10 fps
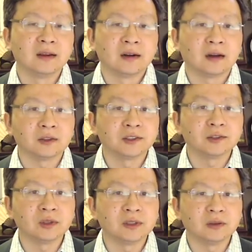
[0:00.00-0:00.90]
老实
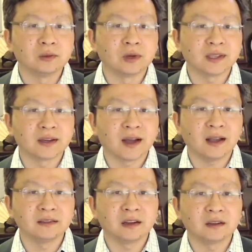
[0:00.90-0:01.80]
说呢，我在
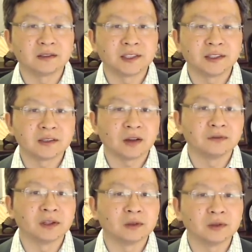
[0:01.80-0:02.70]
看到这些小
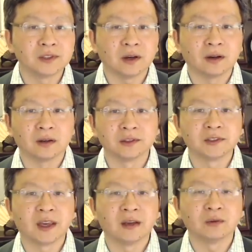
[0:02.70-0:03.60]
粉红叫好之
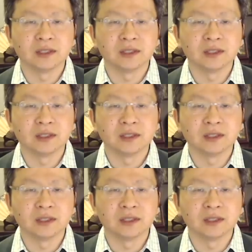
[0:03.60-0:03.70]
前，